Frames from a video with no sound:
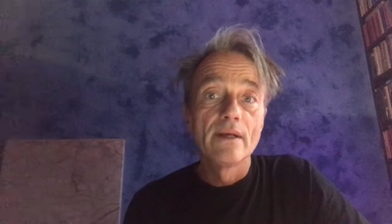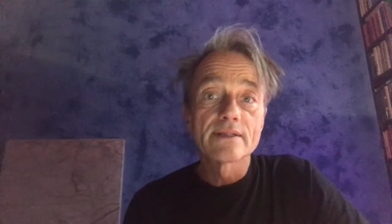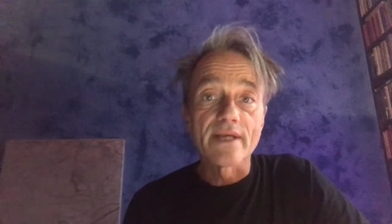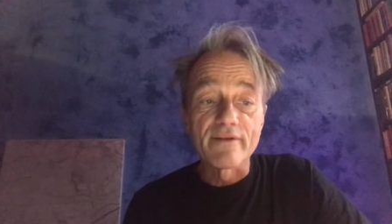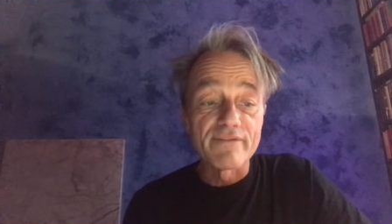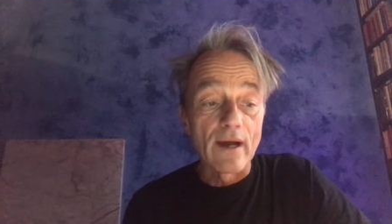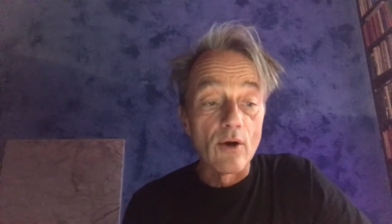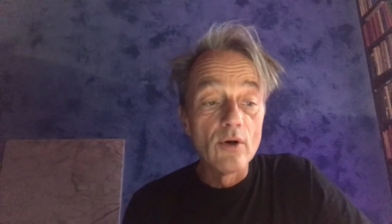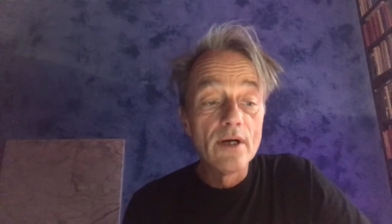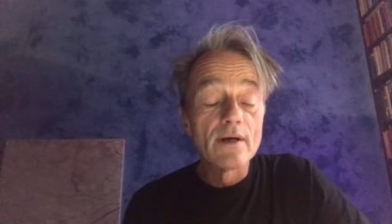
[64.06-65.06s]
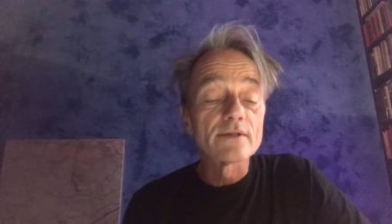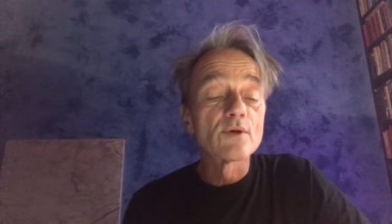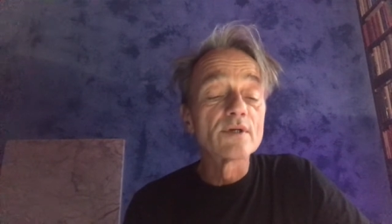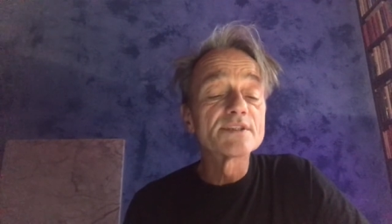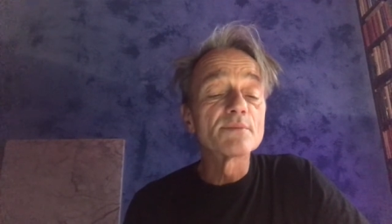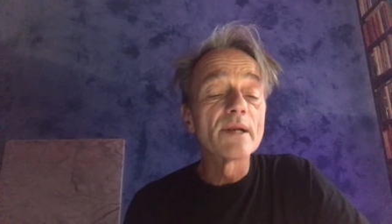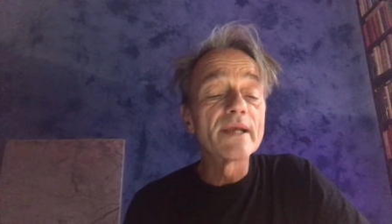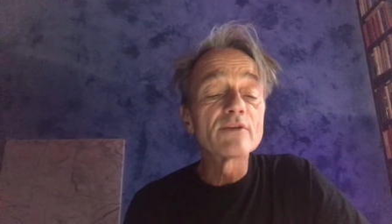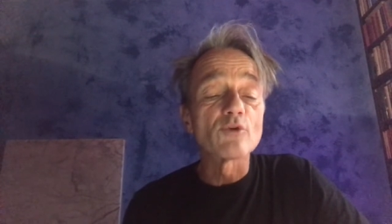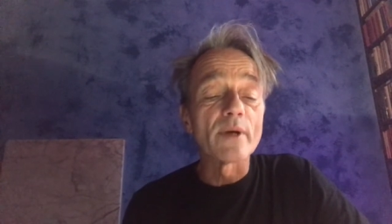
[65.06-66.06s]
Seine Frau hat kurz
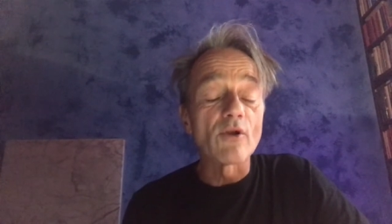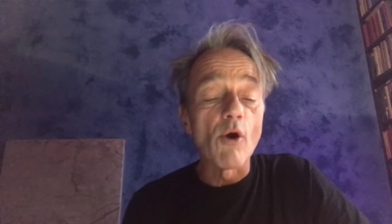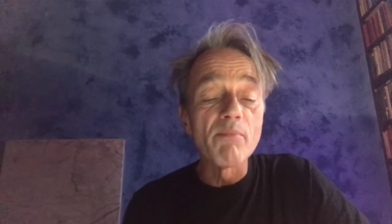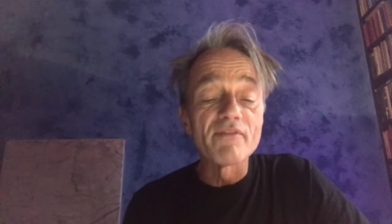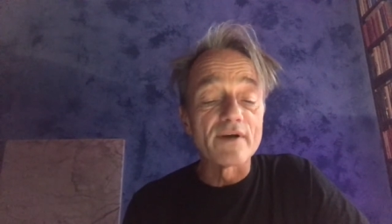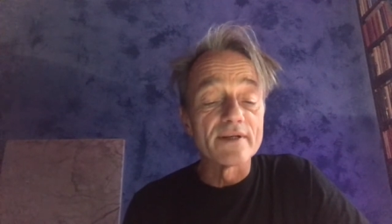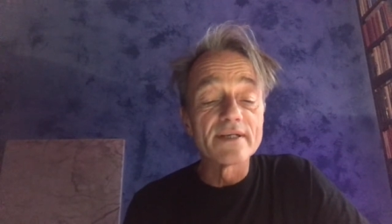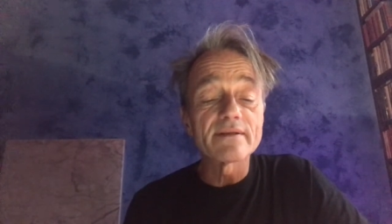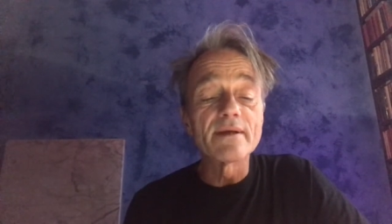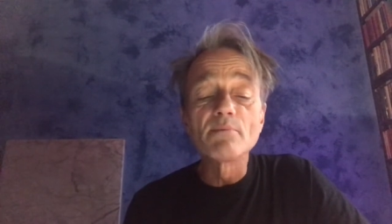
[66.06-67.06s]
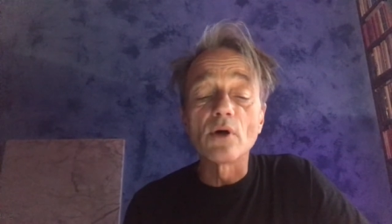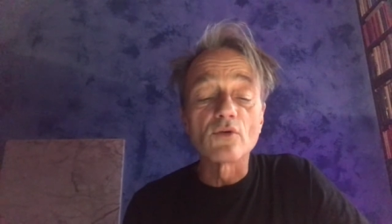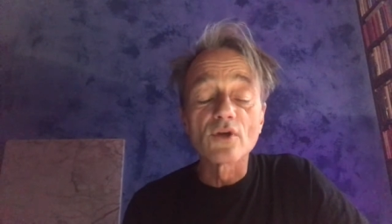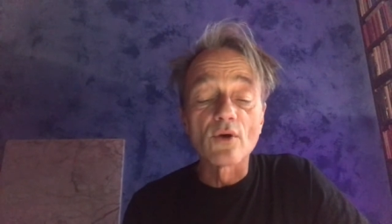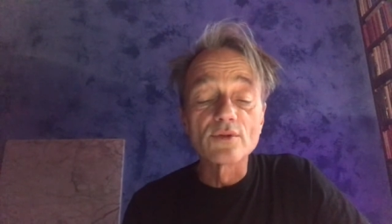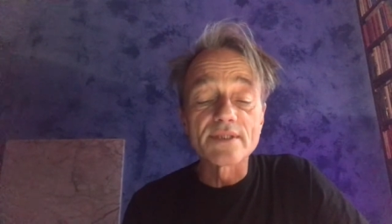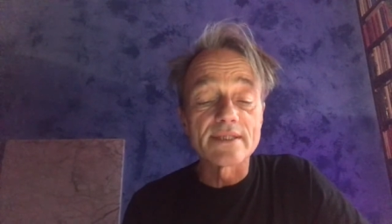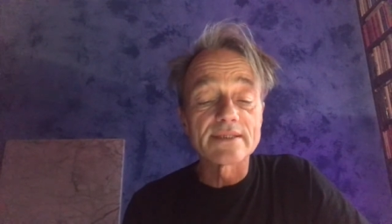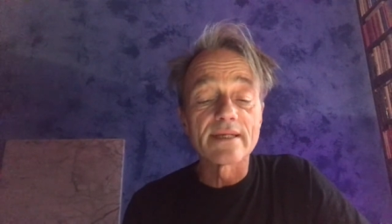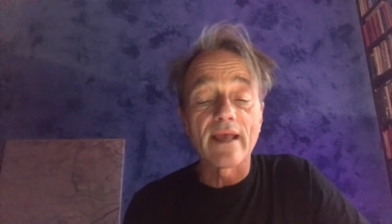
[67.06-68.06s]
überlegt, ob ein Opfer nicht immer und
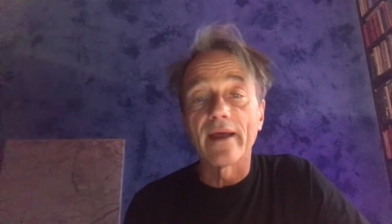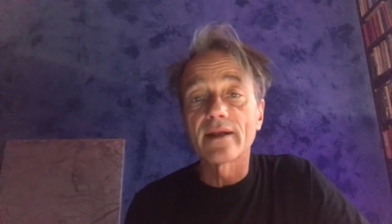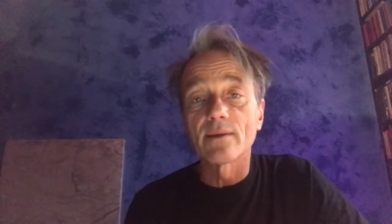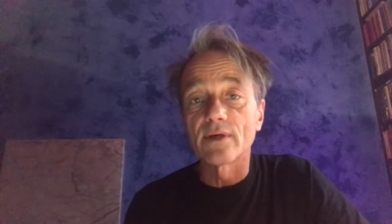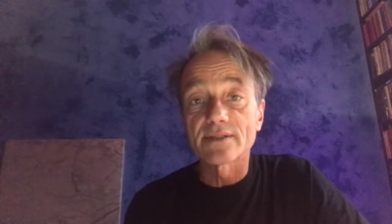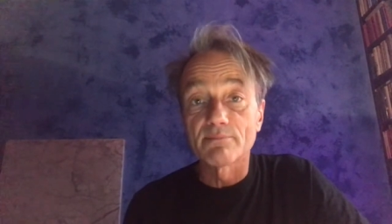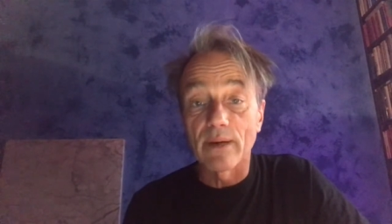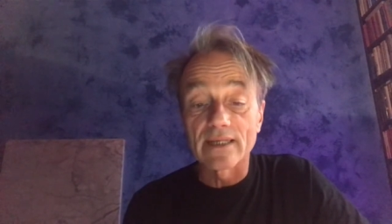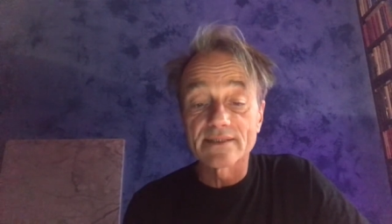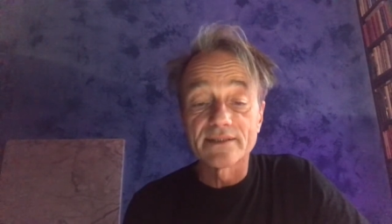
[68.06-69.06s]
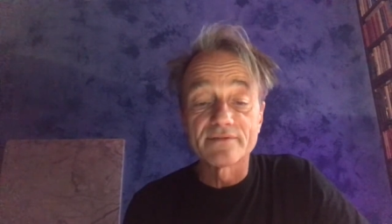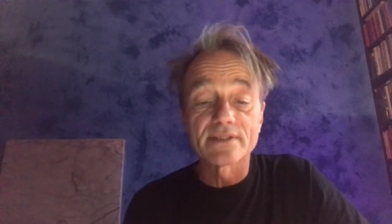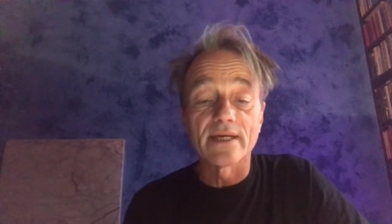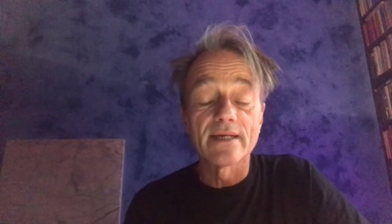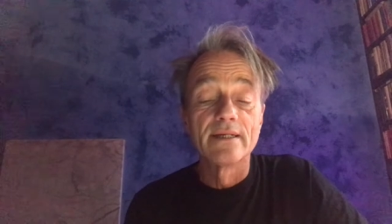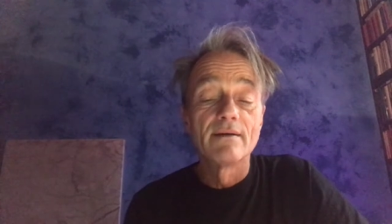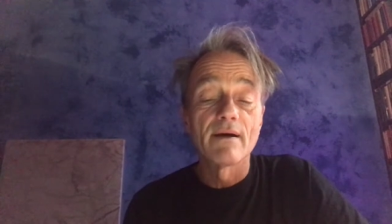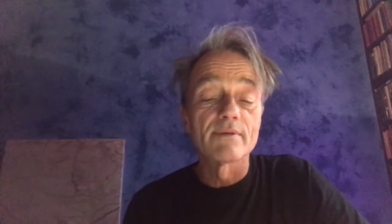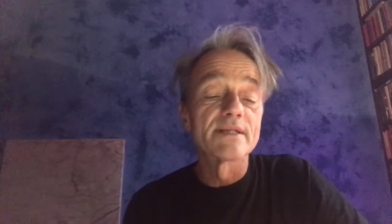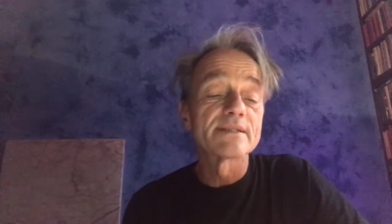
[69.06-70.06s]
grundsätzlich einigermaßen passiv sei,
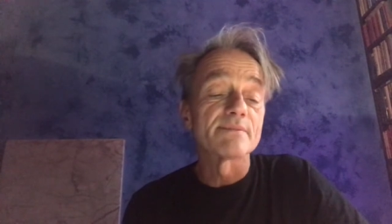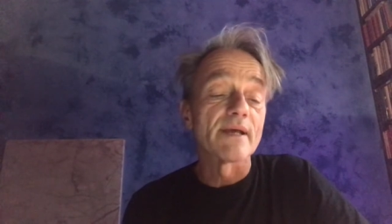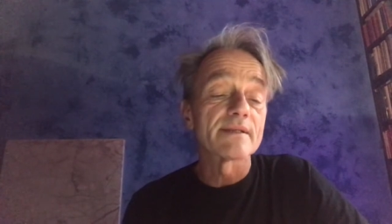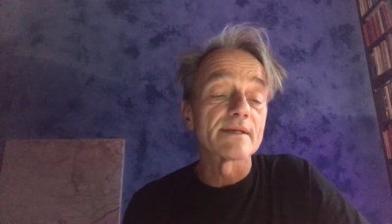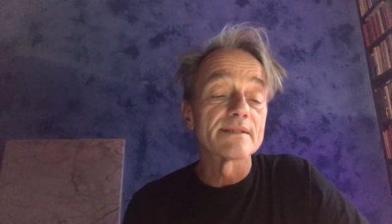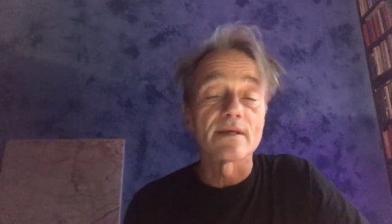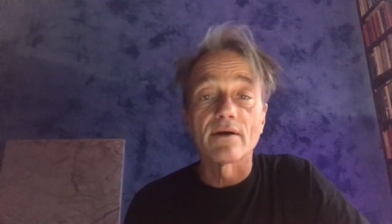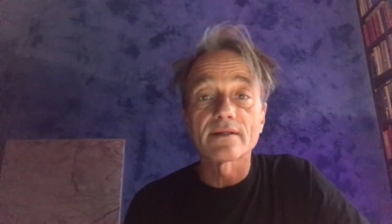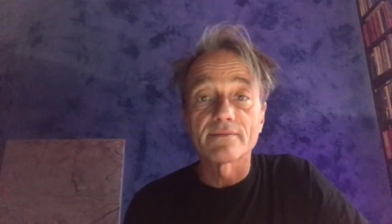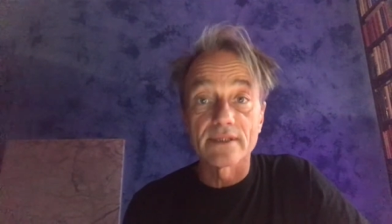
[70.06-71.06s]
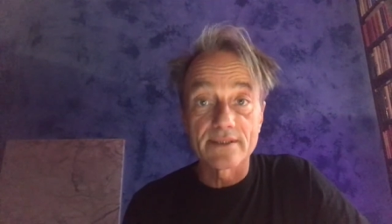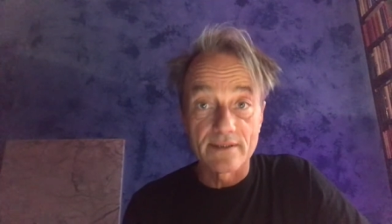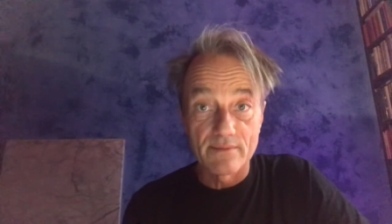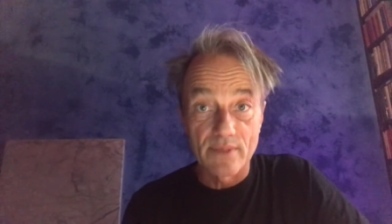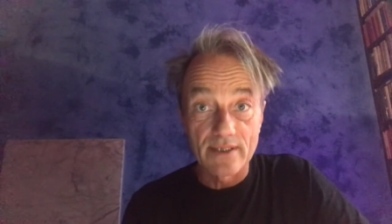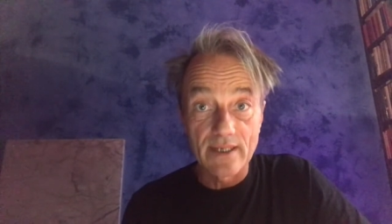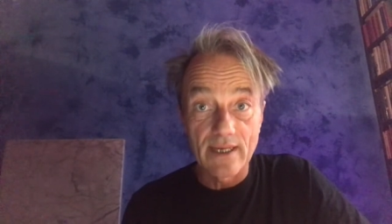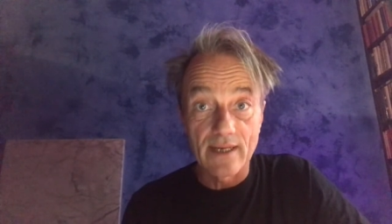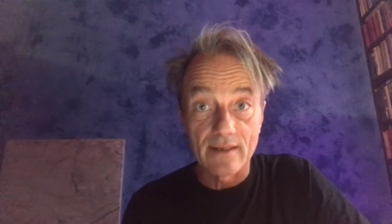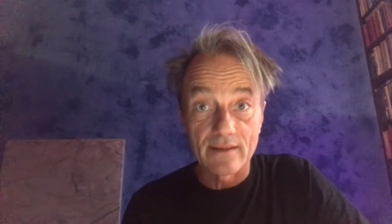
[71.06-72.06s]
aber nichts weiter gesagt, weil sie ihren Mann
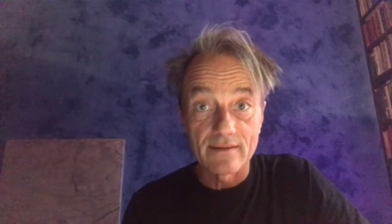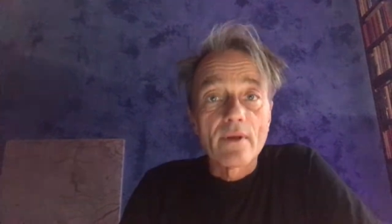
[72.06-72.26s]
kennt.